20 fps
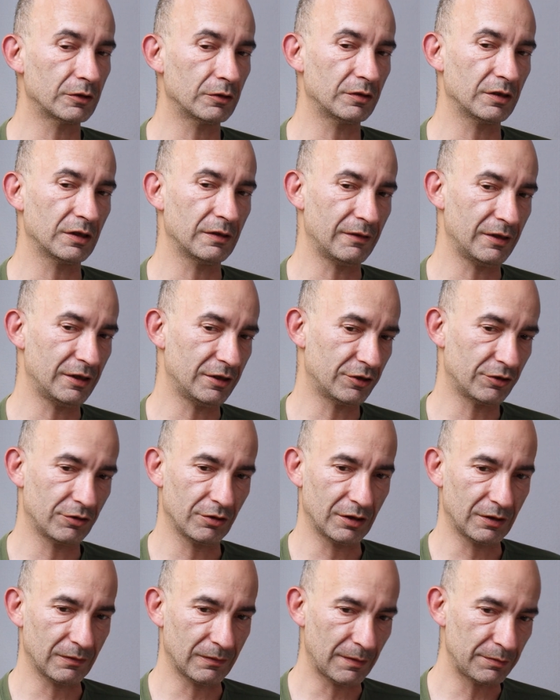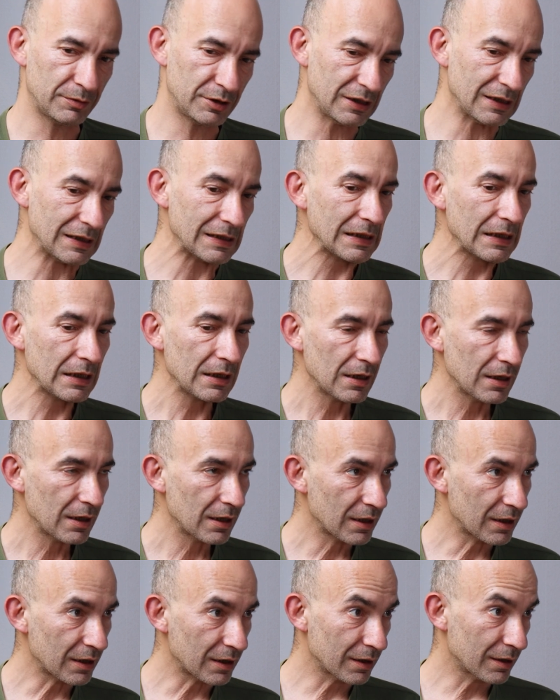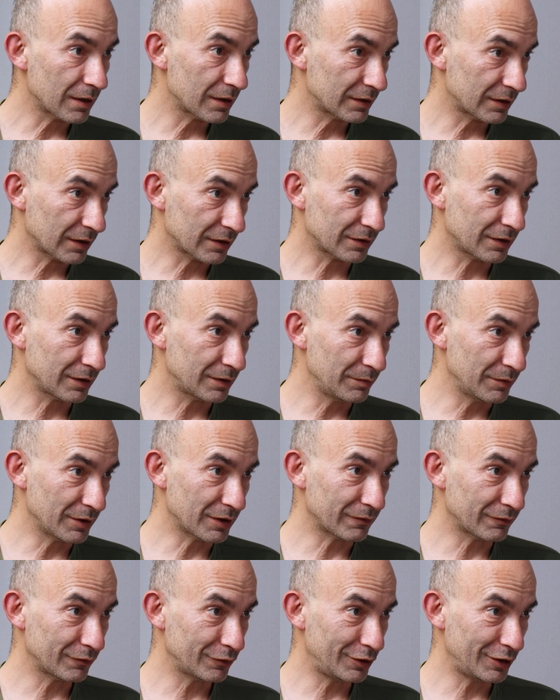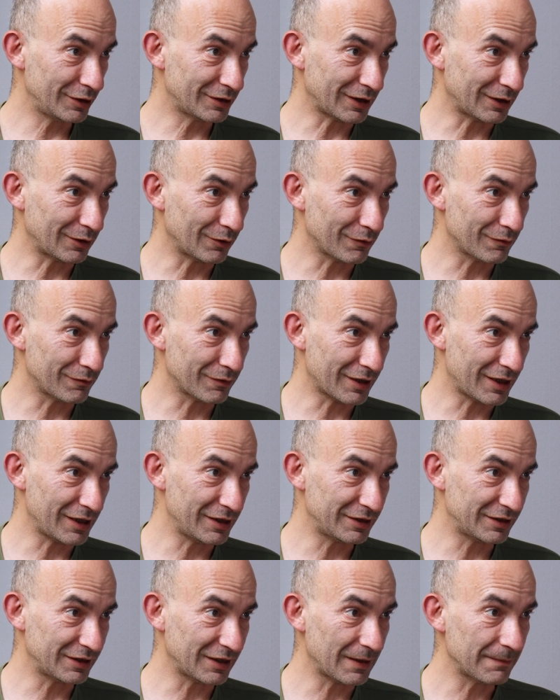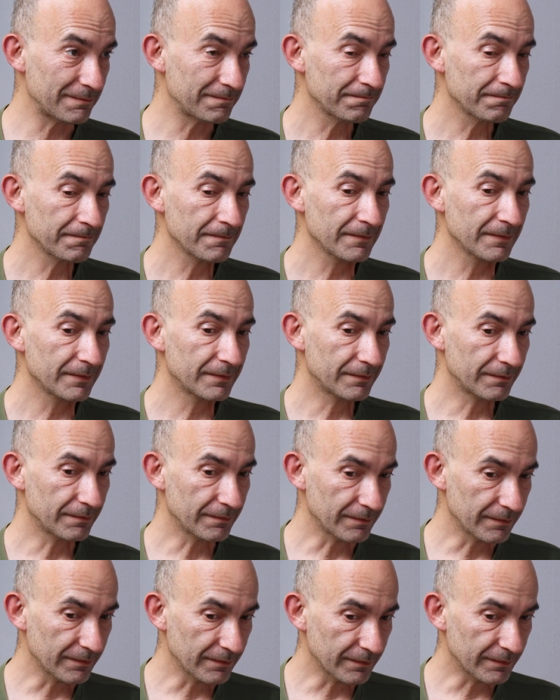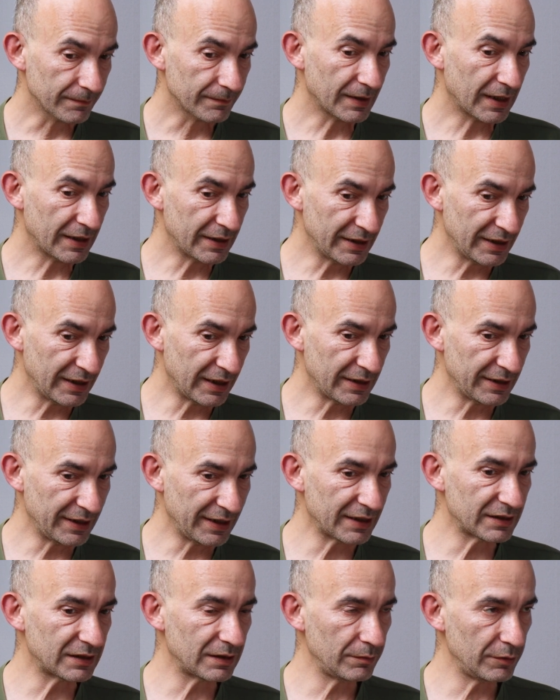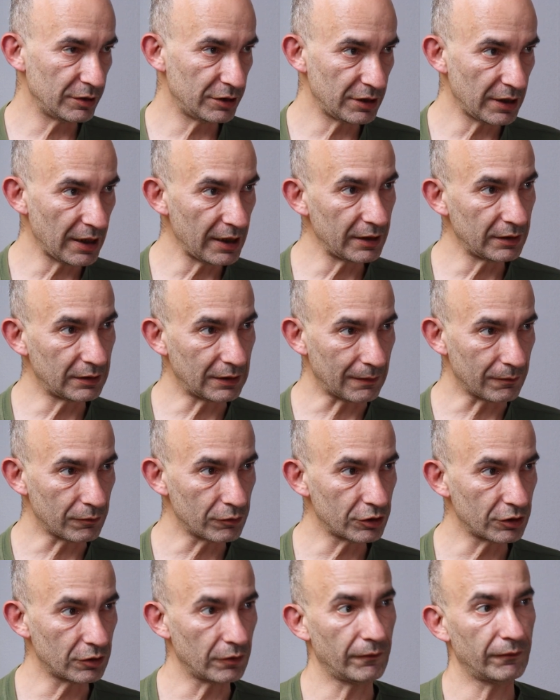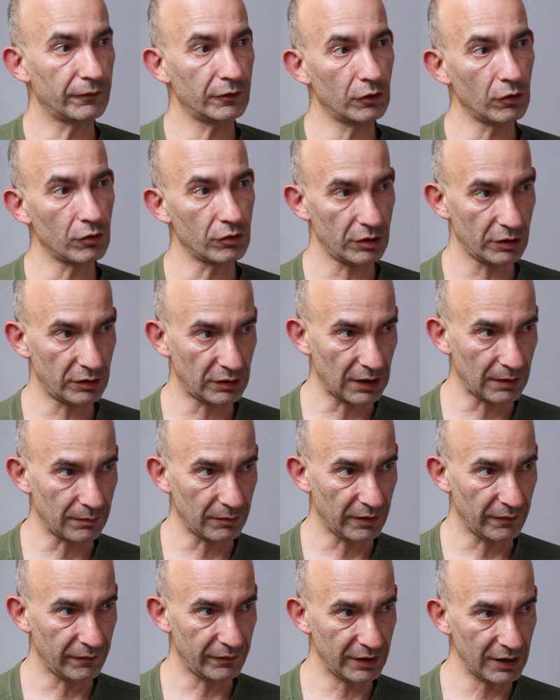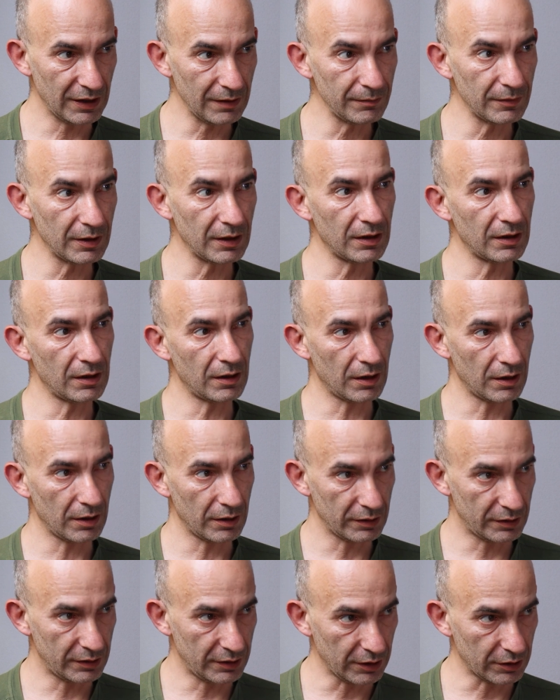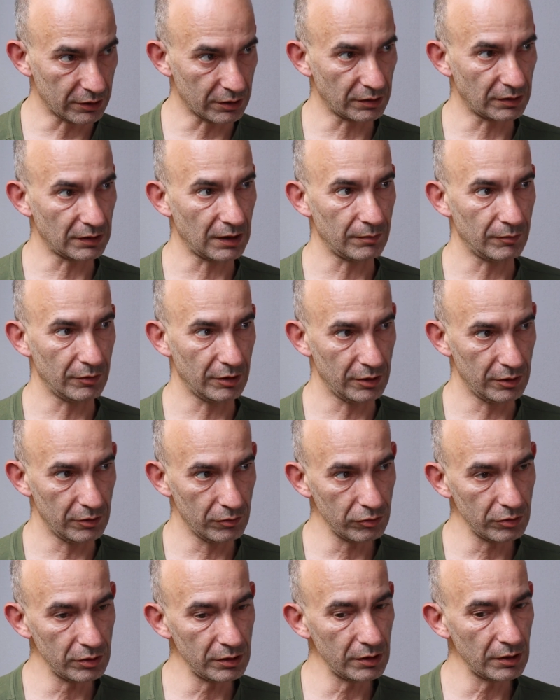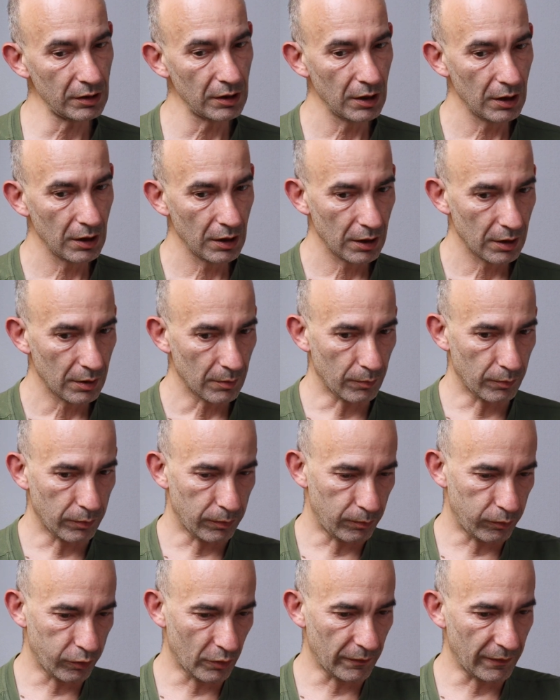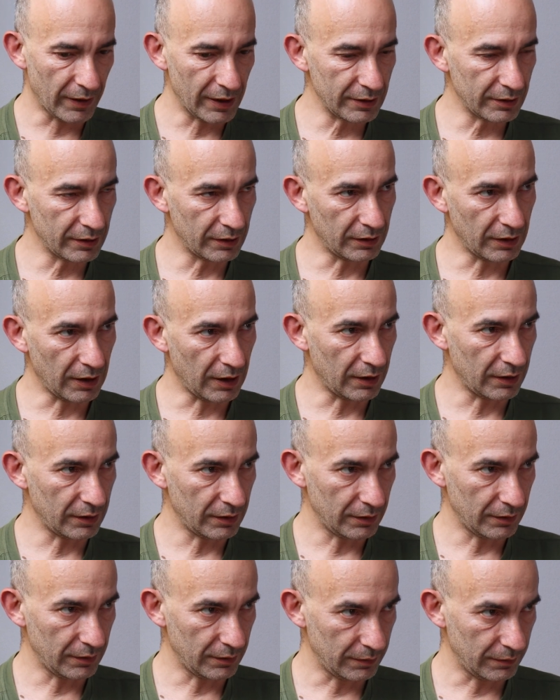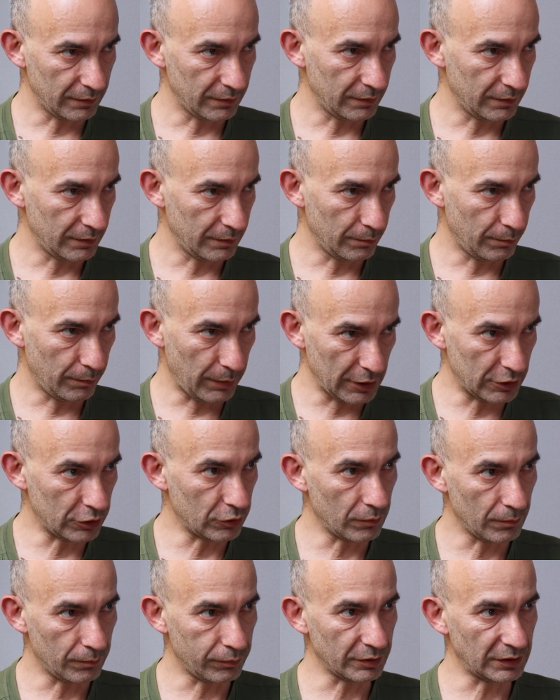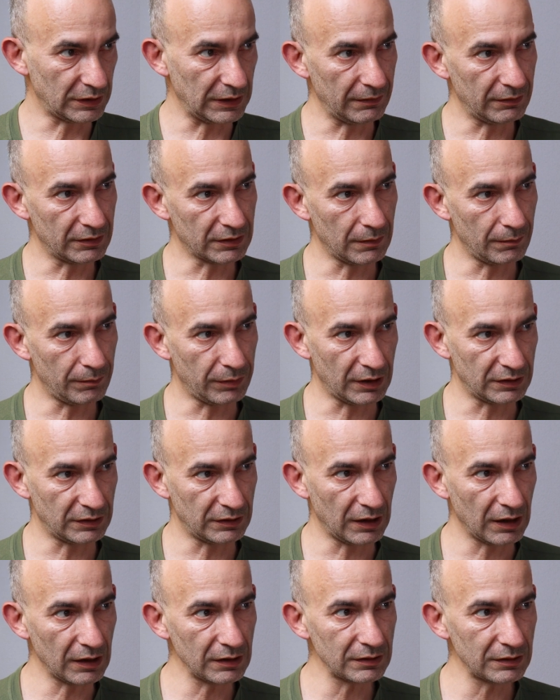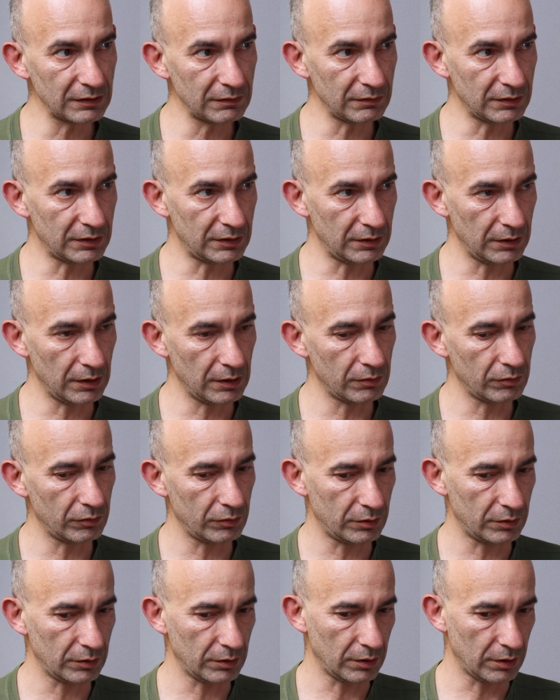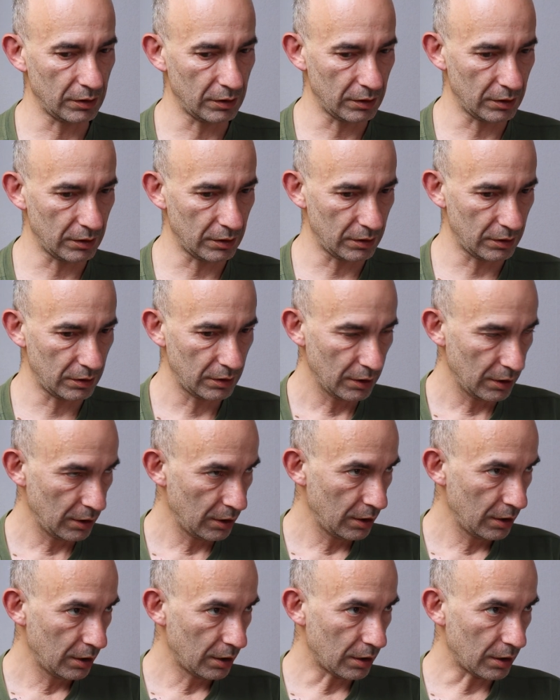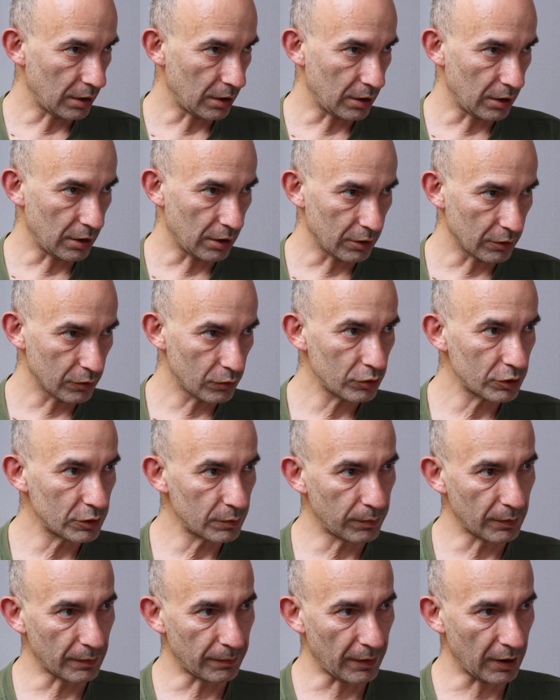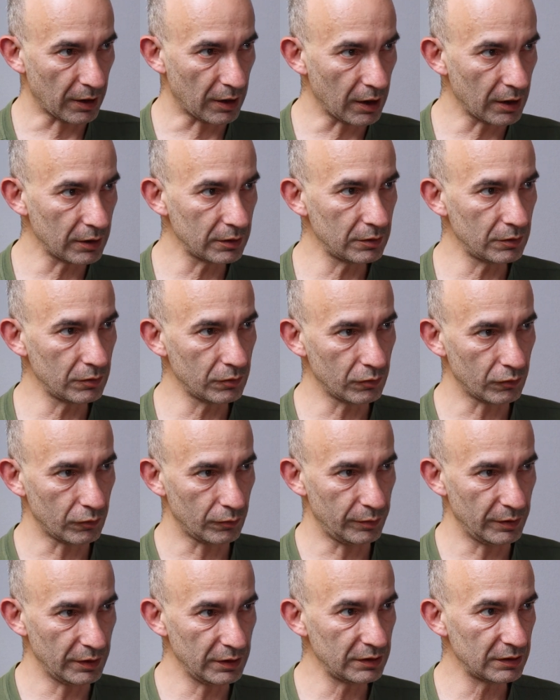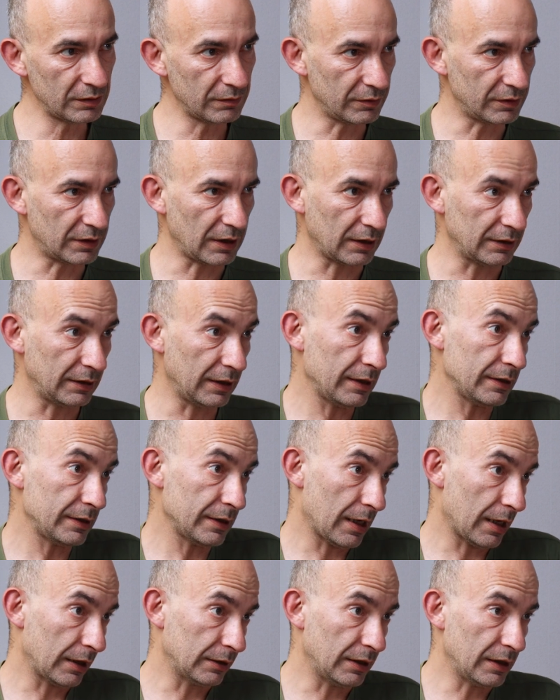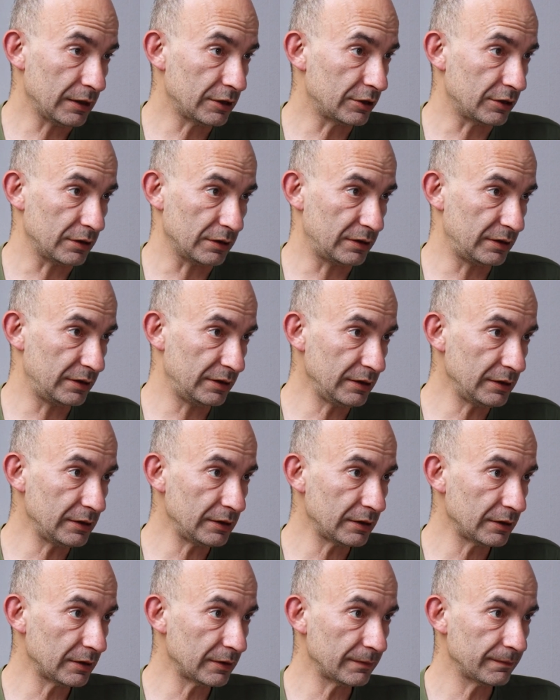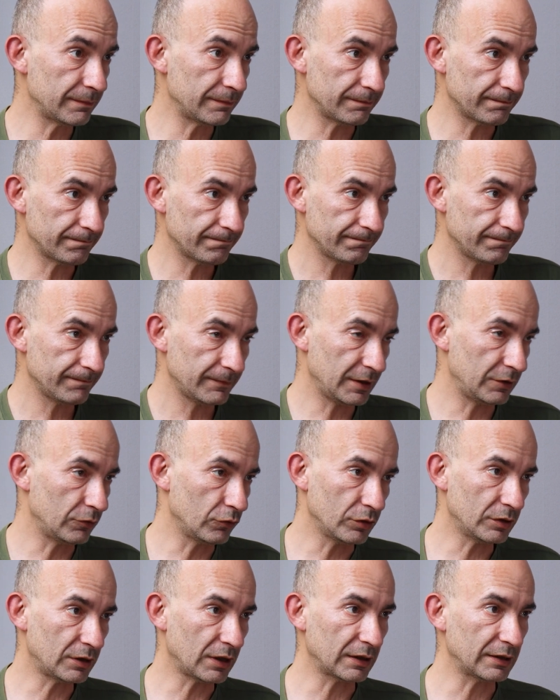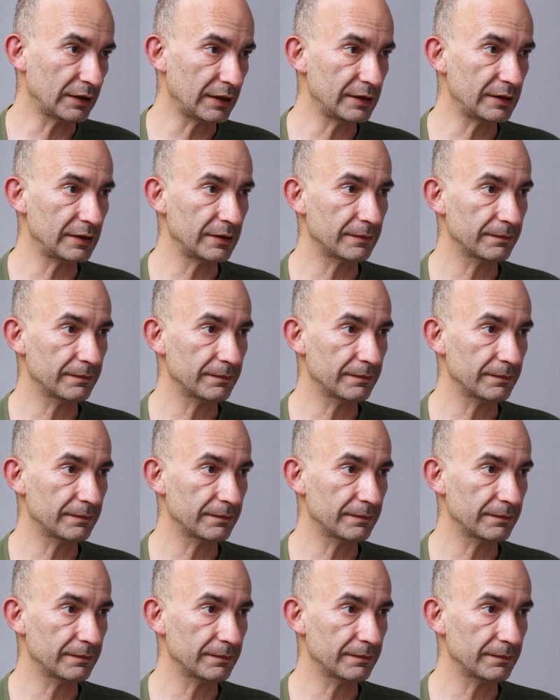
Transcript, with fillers: Кто-то говорит, что это вообще, э, так сказать, мир внутри Садового кольца не, не замечая того, что в то же самое время э, те же самые люди буквально на большом постсоветском пространстве сеют ложь, пропаганду, убийство и так далее, а дальше силе, ну и так далее.